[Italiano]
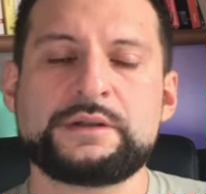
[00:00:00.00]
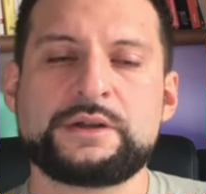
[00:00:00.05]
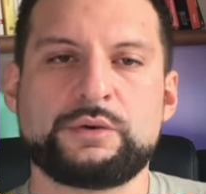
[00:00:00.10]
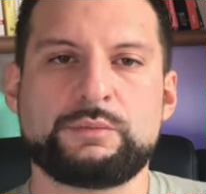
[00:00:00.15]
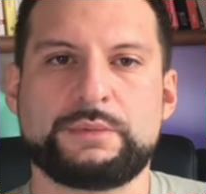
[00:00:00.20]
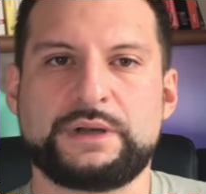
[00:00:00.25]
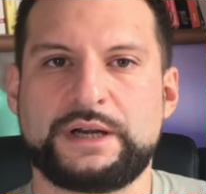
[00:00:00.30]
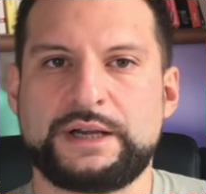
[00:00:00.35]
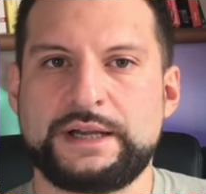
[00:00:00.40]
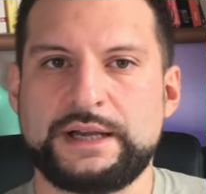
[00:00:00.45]
che è
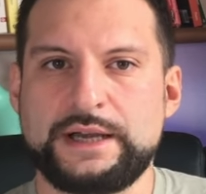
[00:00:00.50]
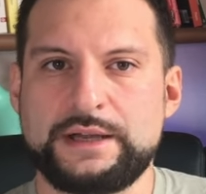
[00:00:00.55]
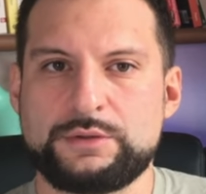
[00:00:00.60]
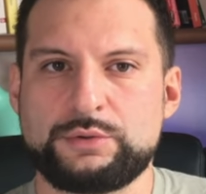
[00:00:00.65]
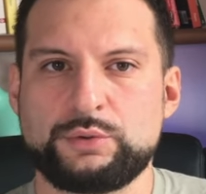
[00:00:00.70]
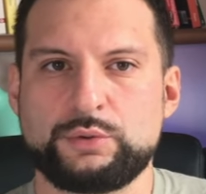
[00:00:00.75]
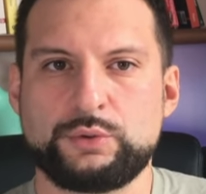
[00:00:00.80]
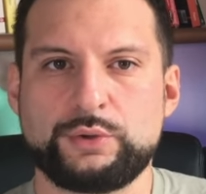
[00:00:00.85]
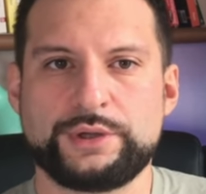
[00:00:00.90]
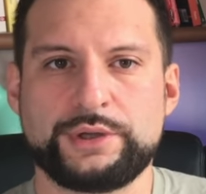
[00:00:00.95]
un
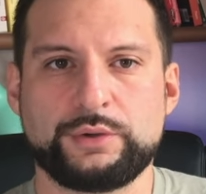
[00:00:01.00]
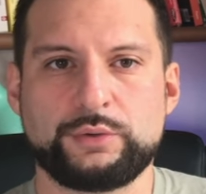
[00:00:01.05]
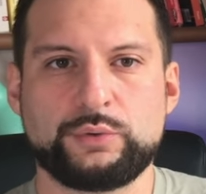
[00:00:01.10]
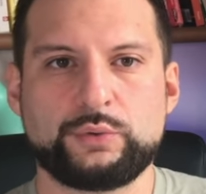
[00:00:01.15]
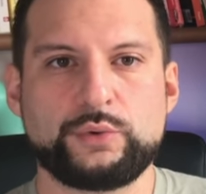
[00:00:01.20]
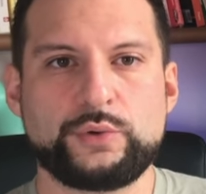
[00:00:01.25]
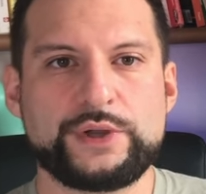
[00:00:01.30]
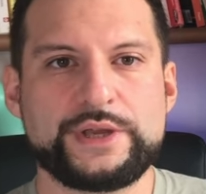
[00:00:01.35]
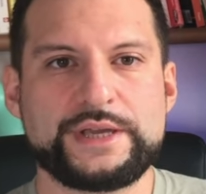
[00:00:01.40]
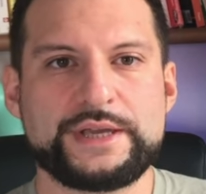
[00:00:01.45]
mercato in
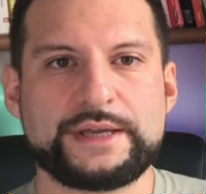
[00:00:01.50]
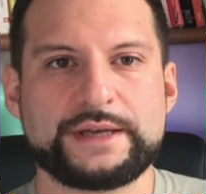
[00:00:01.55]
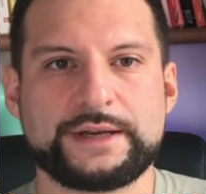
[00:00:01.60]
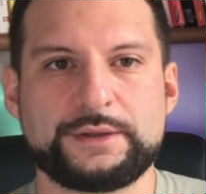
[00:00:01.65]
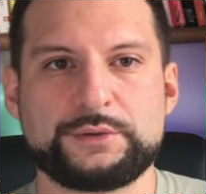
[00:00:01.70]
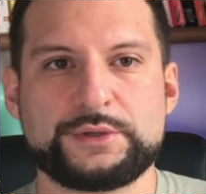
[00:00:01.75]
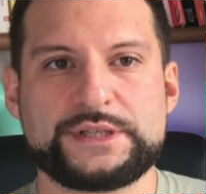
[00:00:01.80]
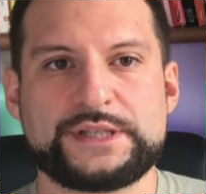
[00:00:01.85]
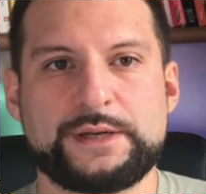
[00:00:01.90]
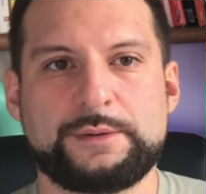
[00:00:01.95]
cui
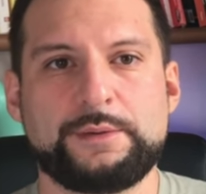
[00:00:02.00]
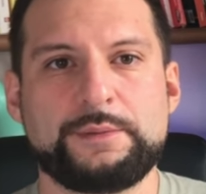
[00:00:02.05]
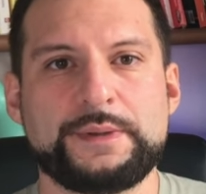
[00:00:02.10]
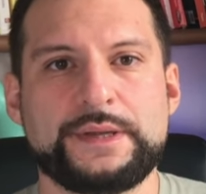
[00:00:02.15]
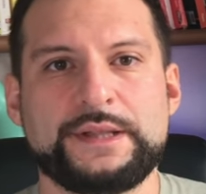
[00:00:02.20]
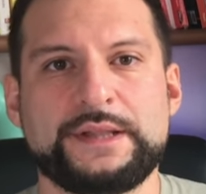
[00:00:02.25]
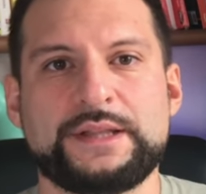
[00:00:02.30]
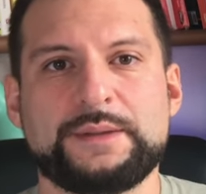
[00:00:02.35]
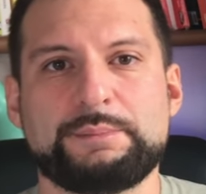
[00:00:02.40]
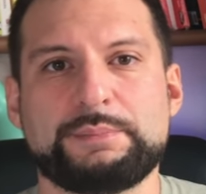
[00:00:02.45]
credo
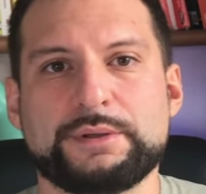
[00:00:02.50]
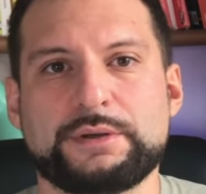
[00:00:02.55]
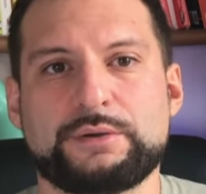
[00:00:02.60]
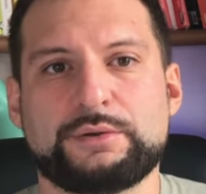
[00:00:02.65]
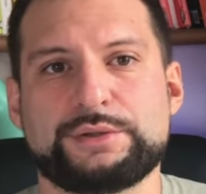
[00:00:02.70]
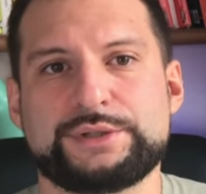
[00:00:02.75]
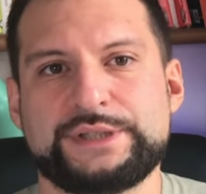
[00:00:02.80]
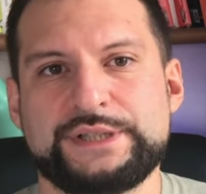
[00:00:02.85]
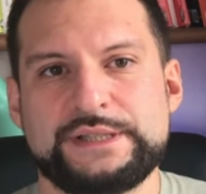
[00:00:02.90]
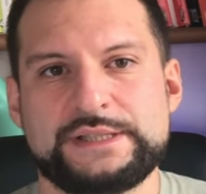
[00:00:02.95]
estremamente,
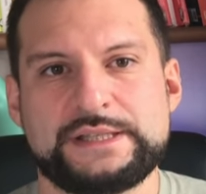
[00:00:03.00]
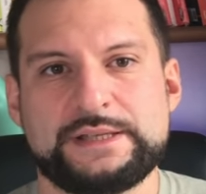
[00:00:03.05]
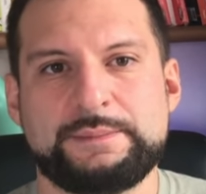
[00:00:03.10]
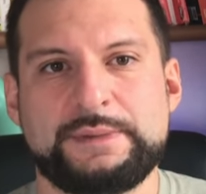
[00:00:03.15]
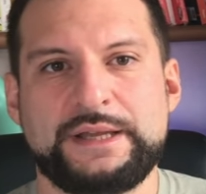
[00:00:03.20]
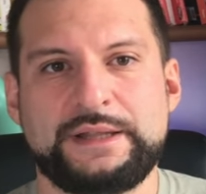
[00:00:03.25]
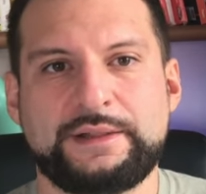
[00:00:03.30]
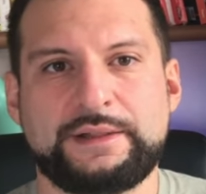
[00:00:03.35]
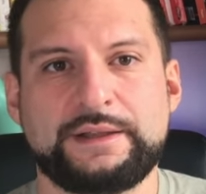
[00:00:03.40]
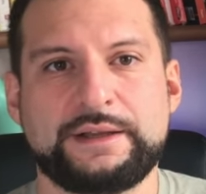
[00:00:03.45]
però senza
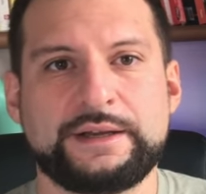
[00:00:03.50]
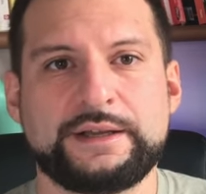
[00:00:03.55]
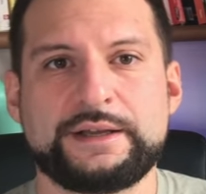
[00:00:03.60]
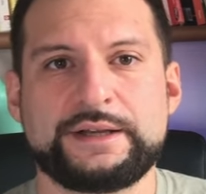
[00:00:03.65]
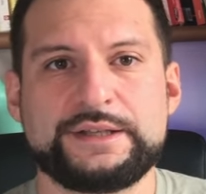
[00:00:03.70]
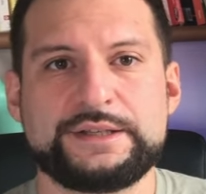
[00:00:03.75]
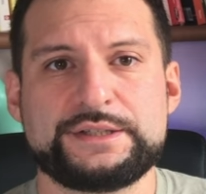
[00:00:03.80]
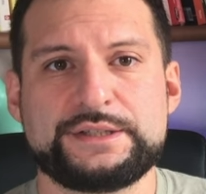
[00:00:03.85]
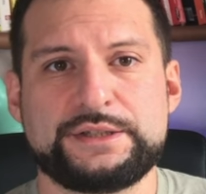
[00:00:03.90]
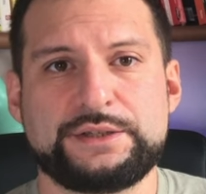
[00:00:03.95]
mettere a
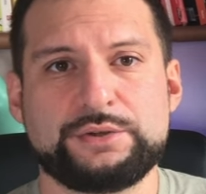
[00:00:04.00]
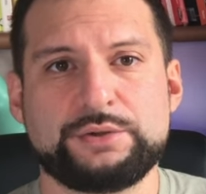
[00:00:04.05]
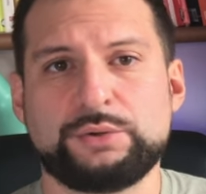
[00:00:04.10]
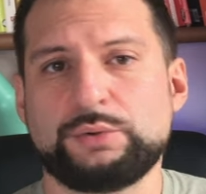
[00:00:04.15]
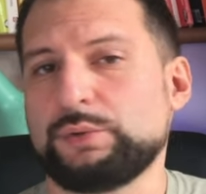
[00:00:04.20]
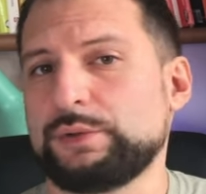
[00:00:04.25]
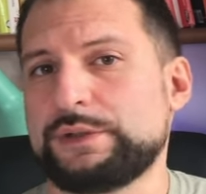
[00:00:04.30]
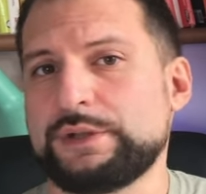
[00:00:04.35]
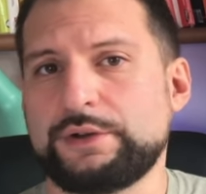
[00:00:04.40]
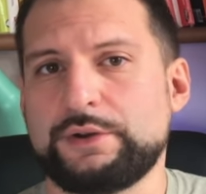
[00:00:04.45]
rischio
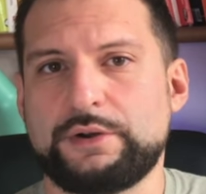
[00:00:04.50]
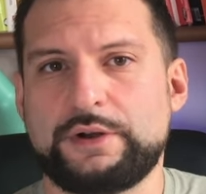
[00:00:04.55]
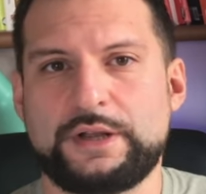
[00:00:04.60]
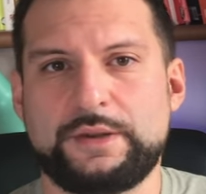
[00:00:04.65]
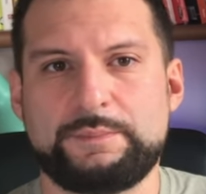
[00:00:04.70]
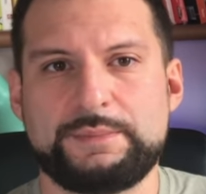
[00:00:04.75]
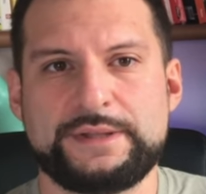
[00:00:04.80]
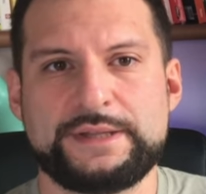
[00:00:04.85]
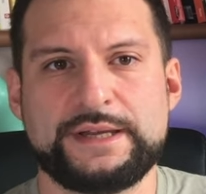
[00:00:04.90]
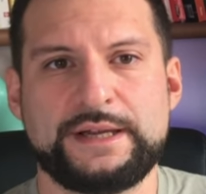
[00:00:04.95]
ulteriore
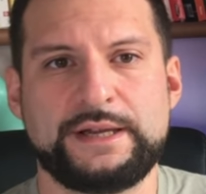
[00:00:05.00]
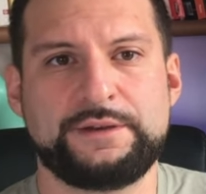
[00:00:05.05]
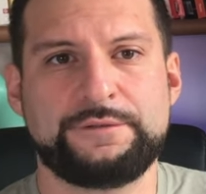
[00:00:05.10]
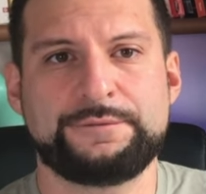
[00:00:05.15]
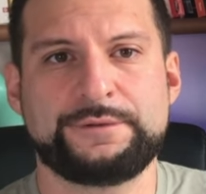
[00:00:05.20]
capitale.